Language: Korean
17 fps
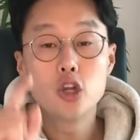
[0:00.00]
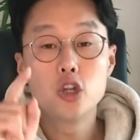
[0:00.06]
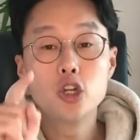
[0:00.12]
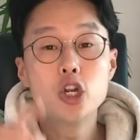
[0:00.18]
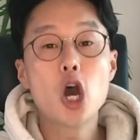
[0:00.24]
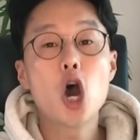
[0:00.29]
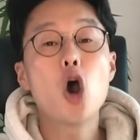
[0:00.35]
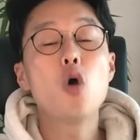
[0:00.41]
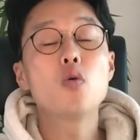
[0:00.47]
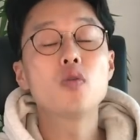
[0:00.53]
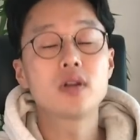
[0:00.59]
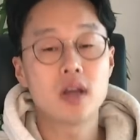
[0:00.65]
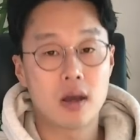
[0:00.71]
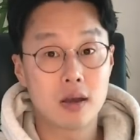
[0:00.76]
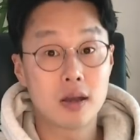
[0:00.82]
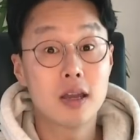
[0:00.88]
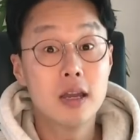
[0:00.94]
No
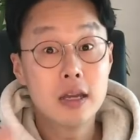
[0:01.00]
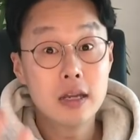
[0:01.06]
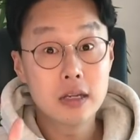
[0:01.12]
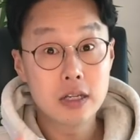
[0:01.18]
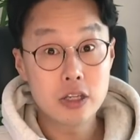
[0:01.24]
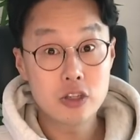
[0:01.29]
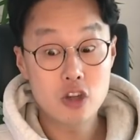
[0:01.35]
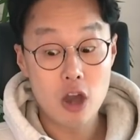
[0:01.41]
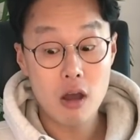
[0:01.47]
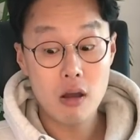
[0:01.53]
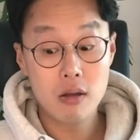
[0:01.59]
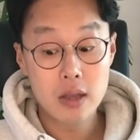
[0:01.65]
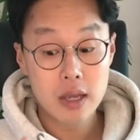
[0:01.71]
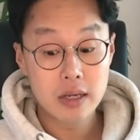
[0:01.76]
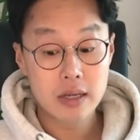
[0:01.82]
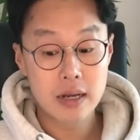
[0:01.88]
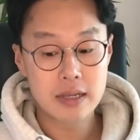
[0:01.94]
dog. 그죠?
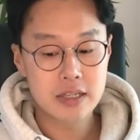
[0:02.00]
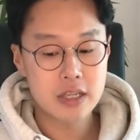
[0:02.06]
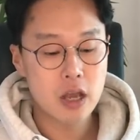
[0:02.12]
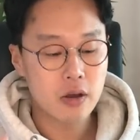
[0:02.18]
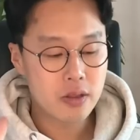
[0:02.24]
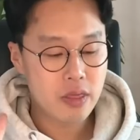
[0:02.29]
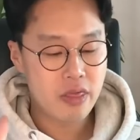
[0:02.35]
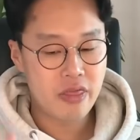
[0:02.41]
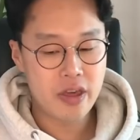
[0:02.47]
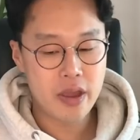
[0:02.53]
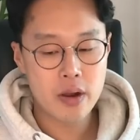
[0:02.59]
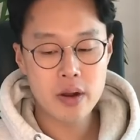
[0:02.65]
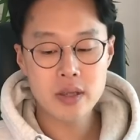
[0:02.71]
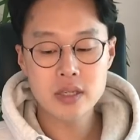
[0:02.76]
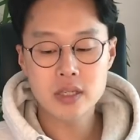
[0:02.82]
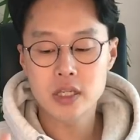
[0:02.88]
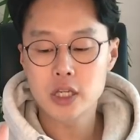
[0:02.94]
그래서
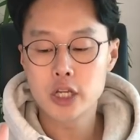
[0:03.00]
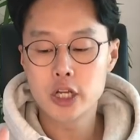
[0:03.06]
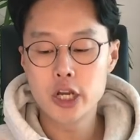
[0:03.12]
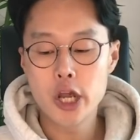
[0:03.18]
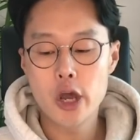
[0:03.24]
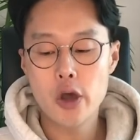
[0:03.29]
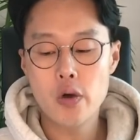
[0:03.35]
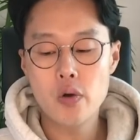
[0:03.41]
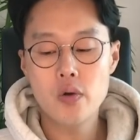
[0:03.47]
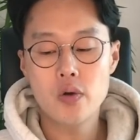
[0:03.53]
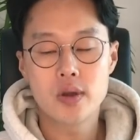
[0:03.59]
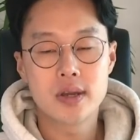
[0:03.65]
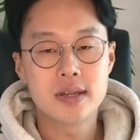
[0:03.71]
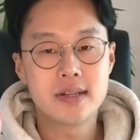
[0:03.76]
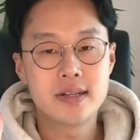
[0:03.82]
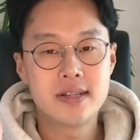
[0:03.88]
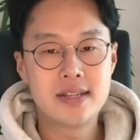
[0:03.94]
there's no
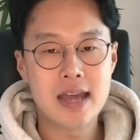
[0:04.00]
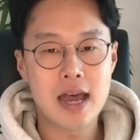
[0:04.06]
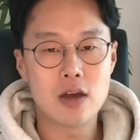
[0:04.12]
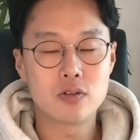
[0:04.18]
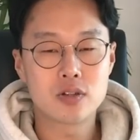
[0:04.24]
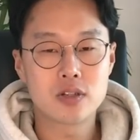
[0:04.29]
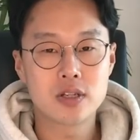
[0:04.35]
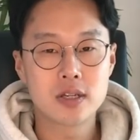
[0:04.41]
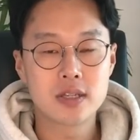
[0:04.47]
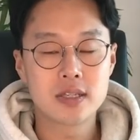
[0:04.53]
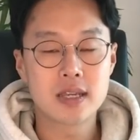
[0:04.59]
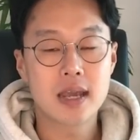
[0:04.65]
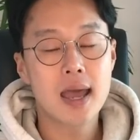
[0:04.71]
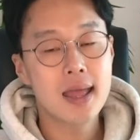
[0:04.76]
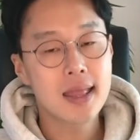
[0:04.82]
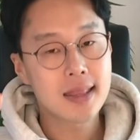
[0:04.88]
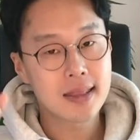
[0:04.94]
doubt.
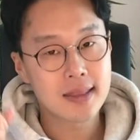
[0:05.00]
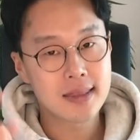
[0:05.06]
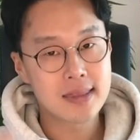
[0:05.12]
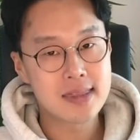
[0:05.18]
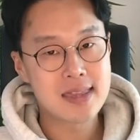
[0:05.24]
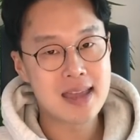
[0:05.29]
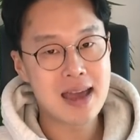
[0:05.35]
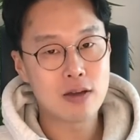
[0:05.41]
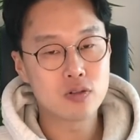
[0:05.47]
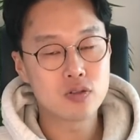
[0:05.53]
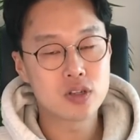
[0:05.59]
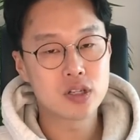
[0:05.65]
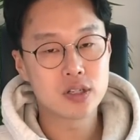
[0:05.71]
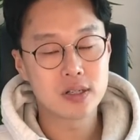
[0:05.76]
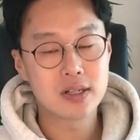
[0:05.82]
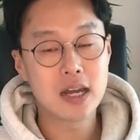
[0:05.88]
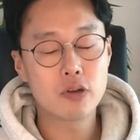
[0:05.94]
제가
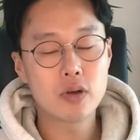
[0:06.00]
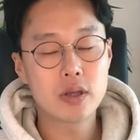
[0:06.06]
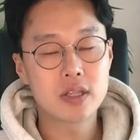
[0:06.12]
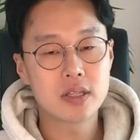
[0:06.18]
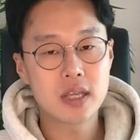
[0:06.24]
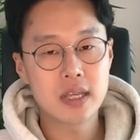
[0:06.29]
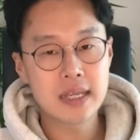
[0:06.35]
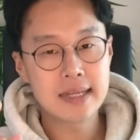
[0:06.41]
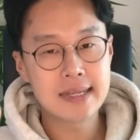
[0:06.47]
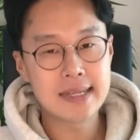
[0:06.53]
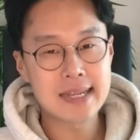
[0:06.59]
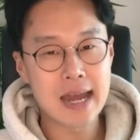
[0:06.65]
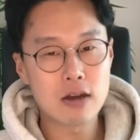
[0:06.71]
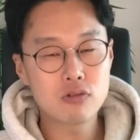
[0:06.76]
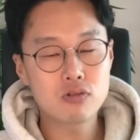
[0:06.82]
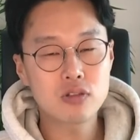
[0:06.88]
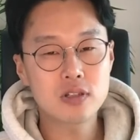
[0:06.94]
doubt라고 했는데 이
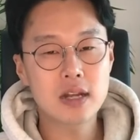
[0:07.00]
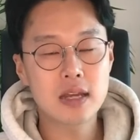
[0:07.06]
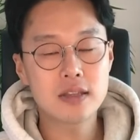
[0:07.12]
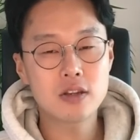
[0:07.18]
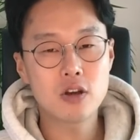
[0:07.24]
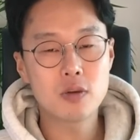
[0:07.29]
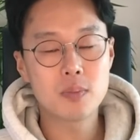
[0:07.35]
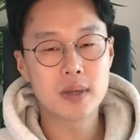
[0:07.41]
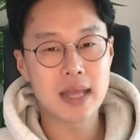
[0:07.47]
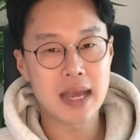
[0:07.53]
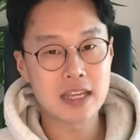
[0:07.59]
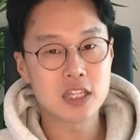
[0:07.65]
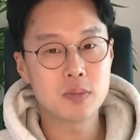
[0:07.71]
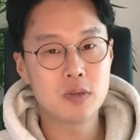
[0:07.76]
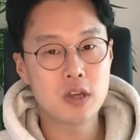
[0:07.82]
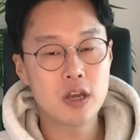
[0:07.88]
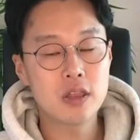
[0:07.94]
doubt라는 것만
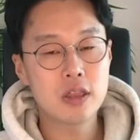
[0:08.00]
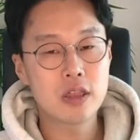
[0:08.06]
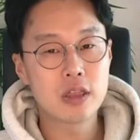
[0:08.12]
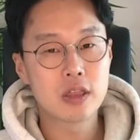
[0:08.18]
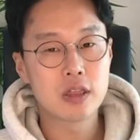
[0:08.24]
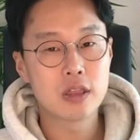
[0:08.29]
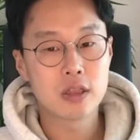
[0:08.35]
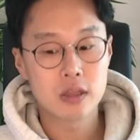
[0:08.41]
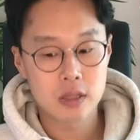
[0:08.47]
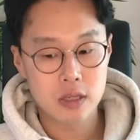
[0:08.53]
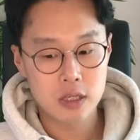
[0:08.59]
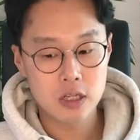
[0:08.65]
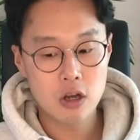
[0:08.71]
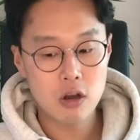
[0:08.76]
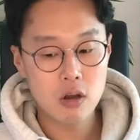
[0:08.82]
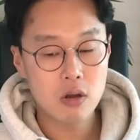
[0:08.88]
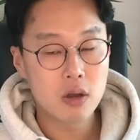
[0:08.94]
아시면
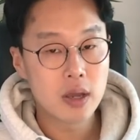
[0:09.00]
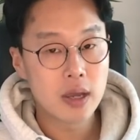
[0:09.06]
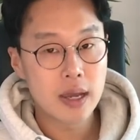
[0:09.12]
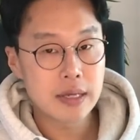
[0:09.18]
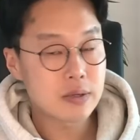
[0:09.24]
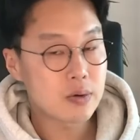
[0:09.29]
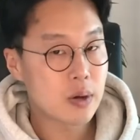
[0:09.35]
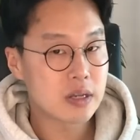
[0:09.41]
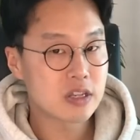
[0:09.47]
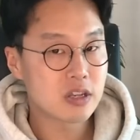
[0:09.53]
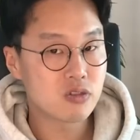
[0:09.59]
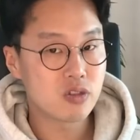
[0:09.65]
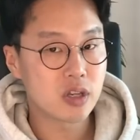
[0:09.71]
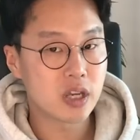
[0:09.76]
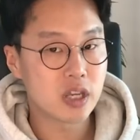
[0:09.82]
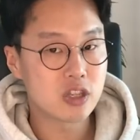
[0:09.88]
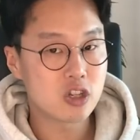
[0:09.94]
이거 해석하실
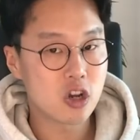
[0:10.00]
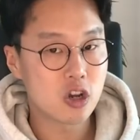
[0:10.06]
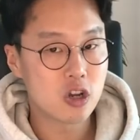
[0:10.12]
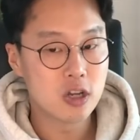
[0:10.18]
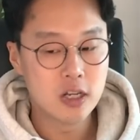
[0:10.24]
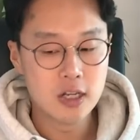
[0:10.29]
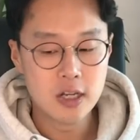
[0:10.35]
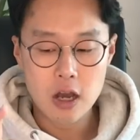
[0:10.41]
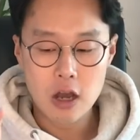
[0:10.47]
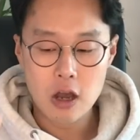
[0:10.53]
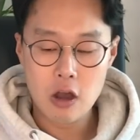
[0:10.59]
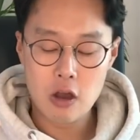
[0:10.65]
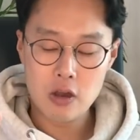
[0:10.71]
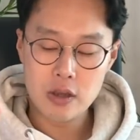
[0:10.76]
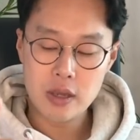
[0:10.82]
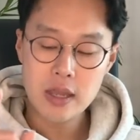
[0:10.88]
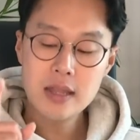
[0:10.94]
수 있겠죠.
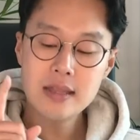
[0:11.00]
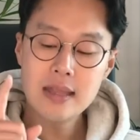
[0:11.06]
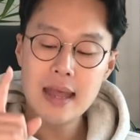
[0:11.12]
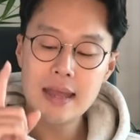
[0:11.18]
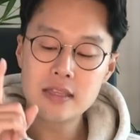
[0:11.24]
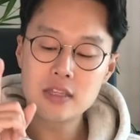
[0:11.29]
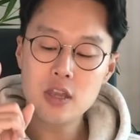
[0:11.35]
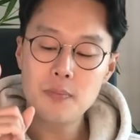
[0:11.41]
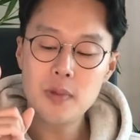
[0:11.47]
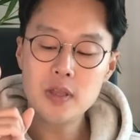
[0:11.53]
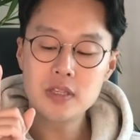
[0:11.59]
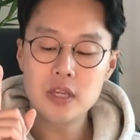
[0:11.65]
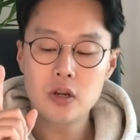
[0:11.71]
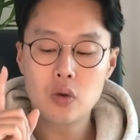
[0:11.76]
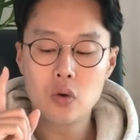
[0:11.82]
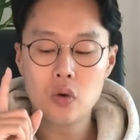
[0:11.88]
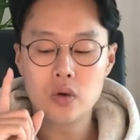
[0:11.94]
어, 일단 첫
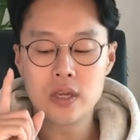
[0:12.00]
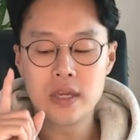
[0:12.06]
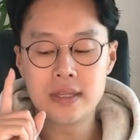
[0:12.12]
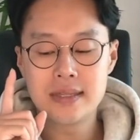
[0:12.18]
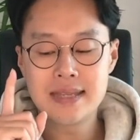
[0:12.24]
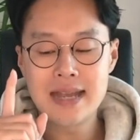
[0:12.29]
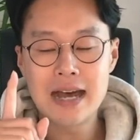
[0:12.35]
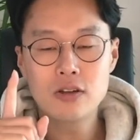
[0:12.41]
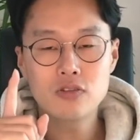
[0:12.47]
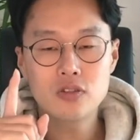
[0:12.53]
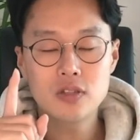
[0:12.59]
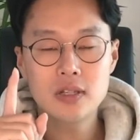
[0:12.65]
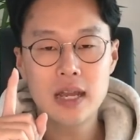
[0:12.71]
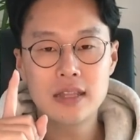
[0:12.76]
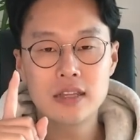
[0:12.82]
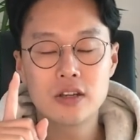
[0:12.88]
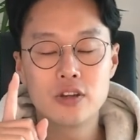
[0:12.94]
번째로 이
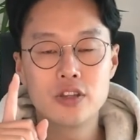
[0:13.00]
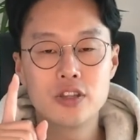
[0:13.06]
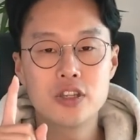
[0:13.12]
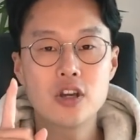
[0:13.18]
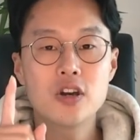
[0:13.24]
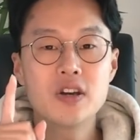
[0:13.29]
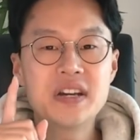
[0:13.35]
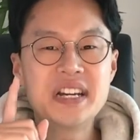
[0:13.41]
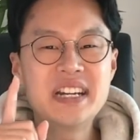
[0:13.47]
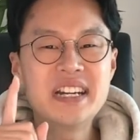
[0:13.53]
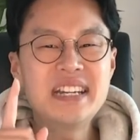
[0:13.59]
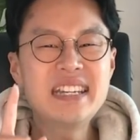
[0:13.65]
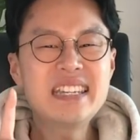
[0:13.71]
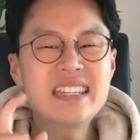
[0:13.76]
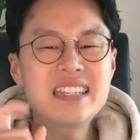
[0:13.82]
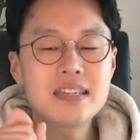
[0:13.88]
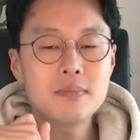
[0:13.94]
doubt라는 거는요,
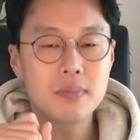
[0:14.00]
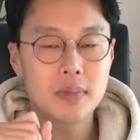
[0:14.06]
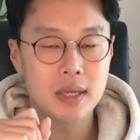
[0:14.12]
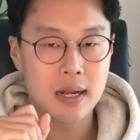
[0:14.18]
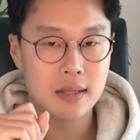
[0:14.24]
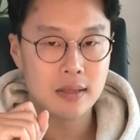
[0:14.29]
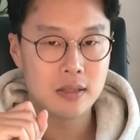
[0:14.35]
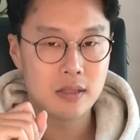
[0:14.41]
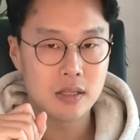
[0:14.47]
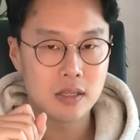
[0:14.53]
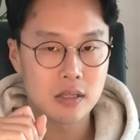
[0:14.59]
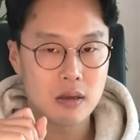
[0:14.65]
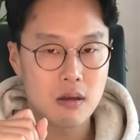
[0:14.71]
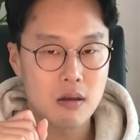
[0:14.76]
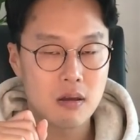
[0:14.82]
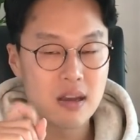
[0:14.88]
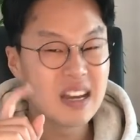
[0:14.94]
의심이라는
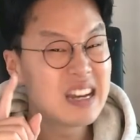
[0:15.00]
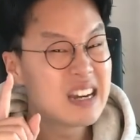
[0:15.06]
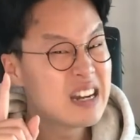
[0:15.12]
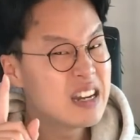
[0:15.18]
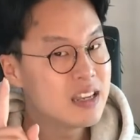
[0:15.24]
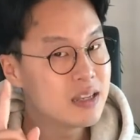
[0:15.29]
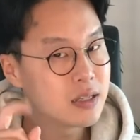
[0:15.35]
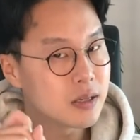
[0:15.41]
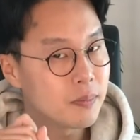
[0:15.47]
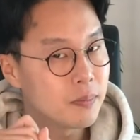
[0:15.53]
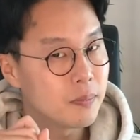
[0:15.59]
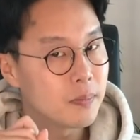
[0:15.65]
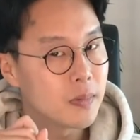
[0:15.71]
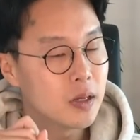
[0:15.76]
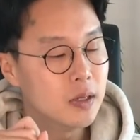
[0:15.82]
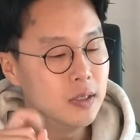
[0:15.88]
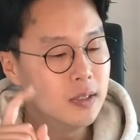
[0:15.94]
뜻이에요. 의심.
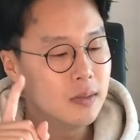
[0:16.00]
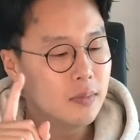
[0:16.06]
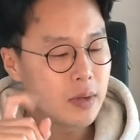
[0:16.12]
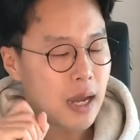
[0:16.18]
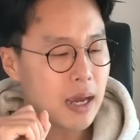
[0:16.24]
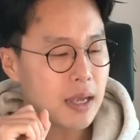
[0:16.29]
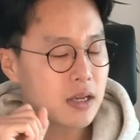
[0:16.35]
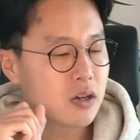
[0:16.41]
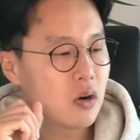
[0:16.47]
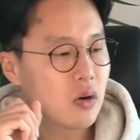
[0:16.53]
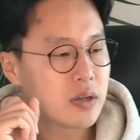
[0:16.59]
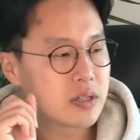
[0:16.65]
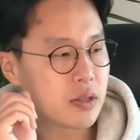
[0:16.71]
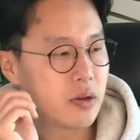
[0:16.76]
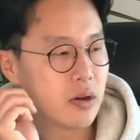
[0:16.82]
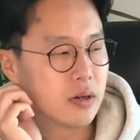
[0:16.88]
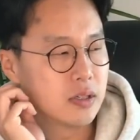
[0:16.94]
약간 그런 거
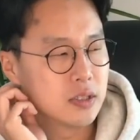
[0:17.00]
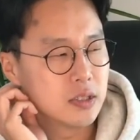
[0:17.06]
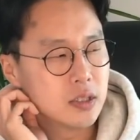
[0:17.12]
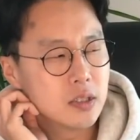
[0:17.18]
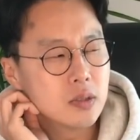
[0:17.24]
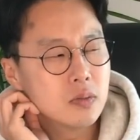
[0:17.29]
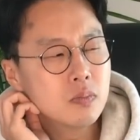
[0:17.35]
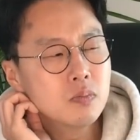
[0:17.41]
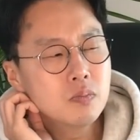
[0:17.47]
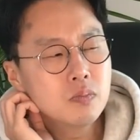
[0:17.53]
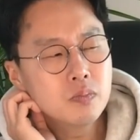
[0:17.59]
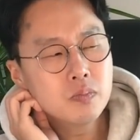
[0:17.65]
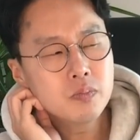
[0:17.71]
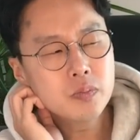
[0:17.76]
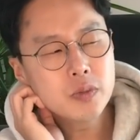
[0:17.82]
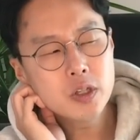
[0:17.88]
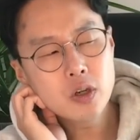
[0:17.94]
있잖아요.
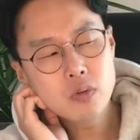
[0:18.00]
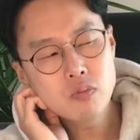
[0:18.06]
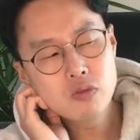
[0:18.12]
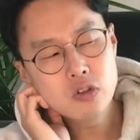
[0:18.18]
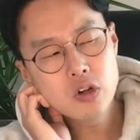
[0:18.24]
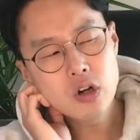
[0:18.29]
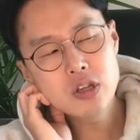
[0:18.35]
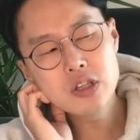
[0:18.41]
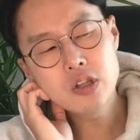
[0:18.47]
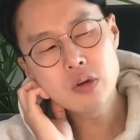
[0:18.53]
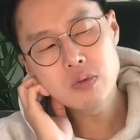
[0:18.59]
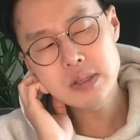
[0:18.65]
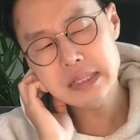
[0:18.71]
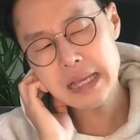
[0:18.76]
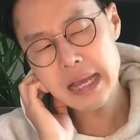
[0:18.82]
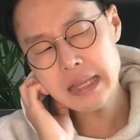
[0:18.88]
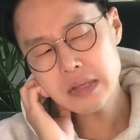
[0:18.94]
음, 이거 물건이 너무
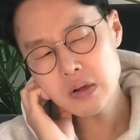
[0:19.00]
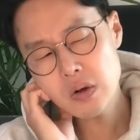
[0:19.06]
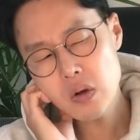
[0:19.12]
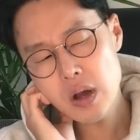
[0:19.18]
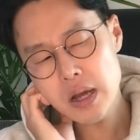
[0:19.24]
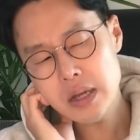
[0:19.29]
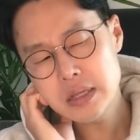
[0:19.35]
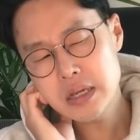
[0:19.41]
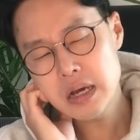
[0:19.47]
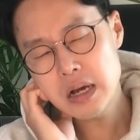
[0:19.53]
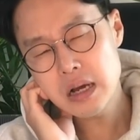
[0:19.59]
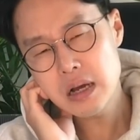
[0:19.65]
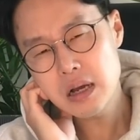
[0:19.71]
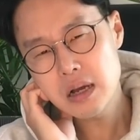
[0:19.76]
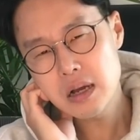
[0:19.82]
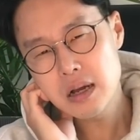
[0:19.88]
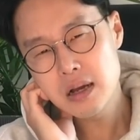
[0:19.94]
싼 거
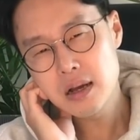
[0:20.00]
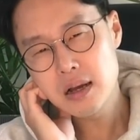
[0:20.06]
아니야?